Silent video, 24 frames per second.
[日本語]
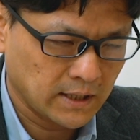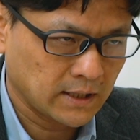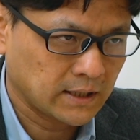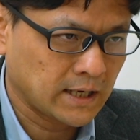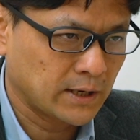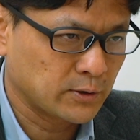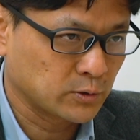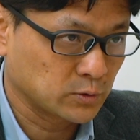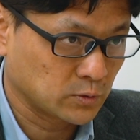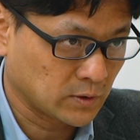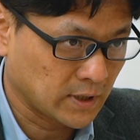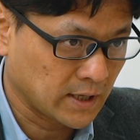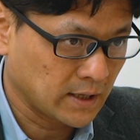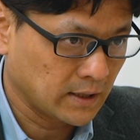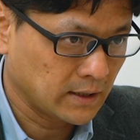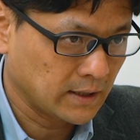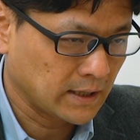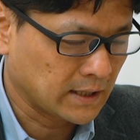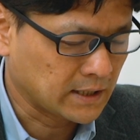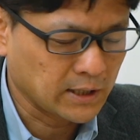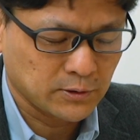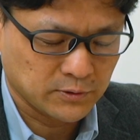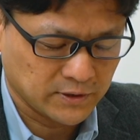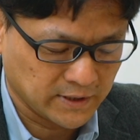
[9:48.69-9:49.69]
火力とか、
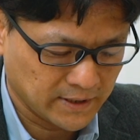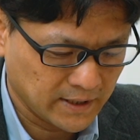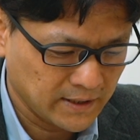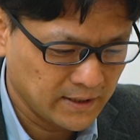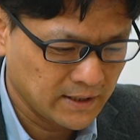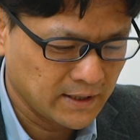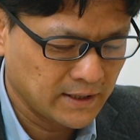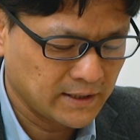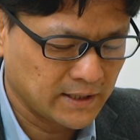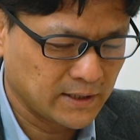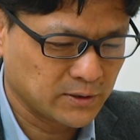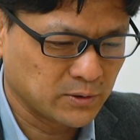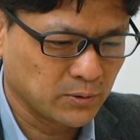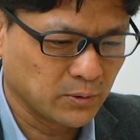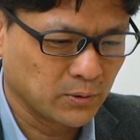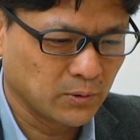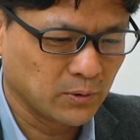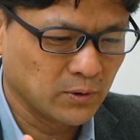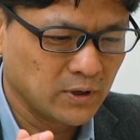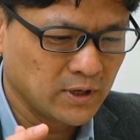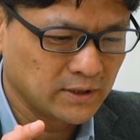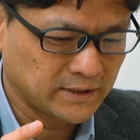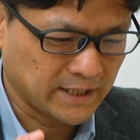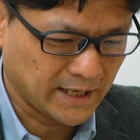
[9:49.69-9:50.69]
あ、火力じゃない、えっ
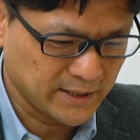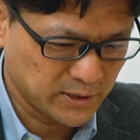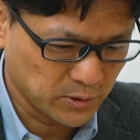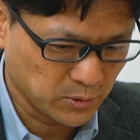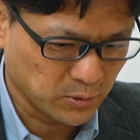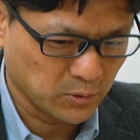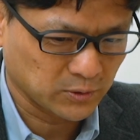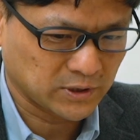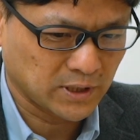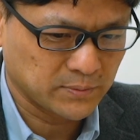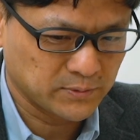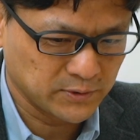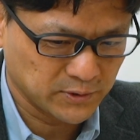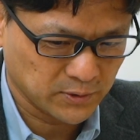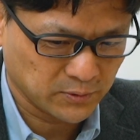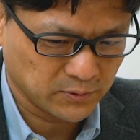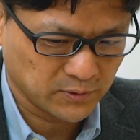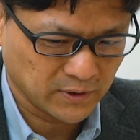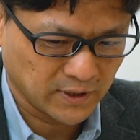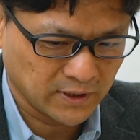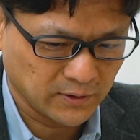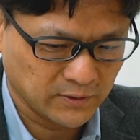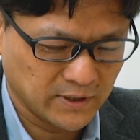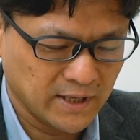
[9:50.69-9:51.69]
と、太陽光とか風力
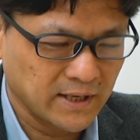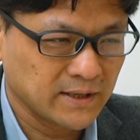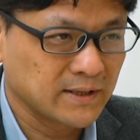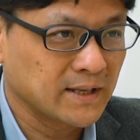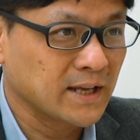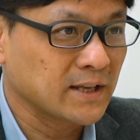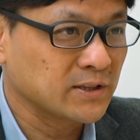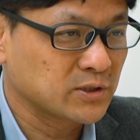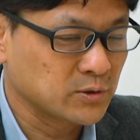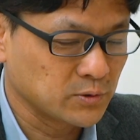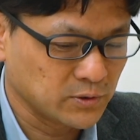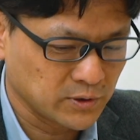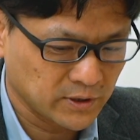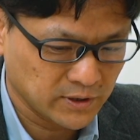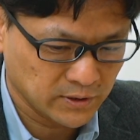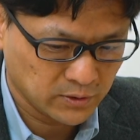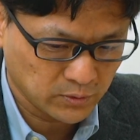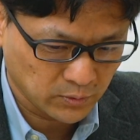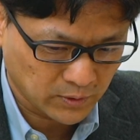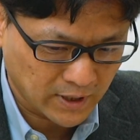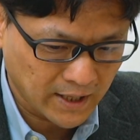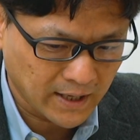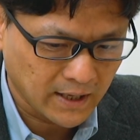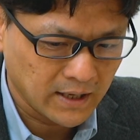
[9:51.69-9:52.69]
とかの電源種類
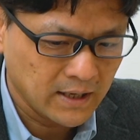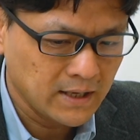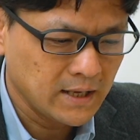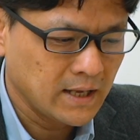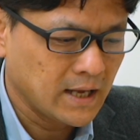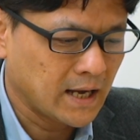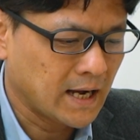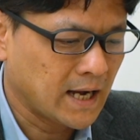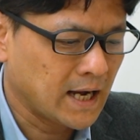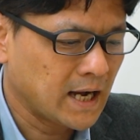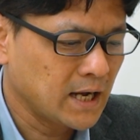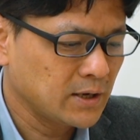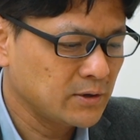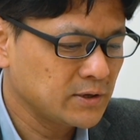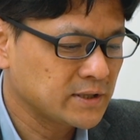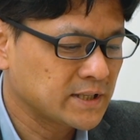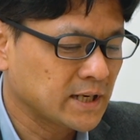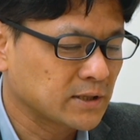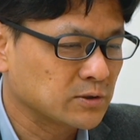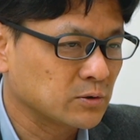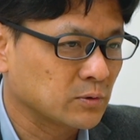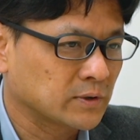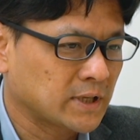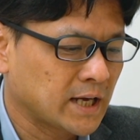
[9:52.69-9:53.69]
とか、アールイー
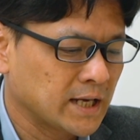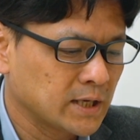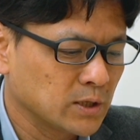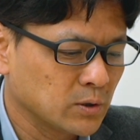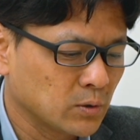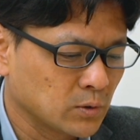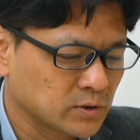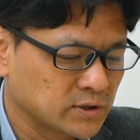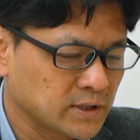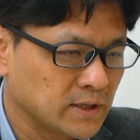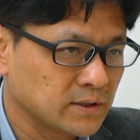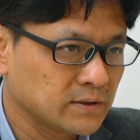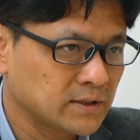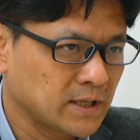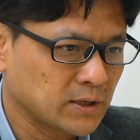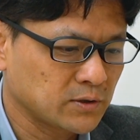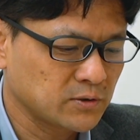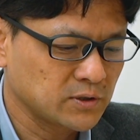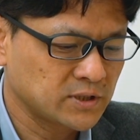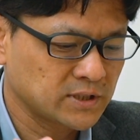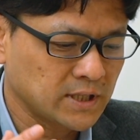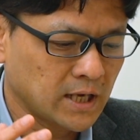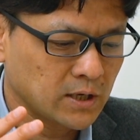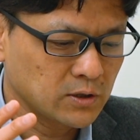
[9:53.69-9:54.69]
ひゃく の対応を選
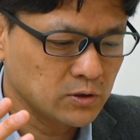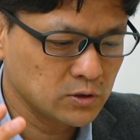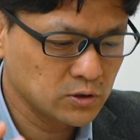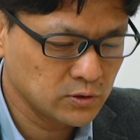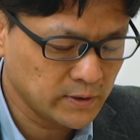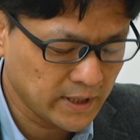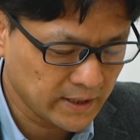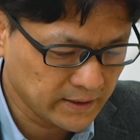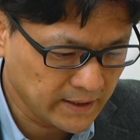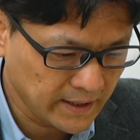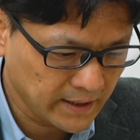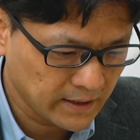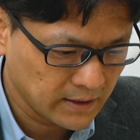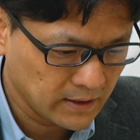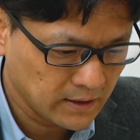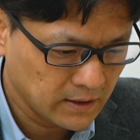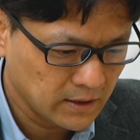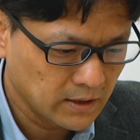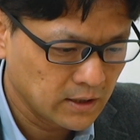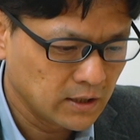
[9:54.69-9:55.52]
択した上で、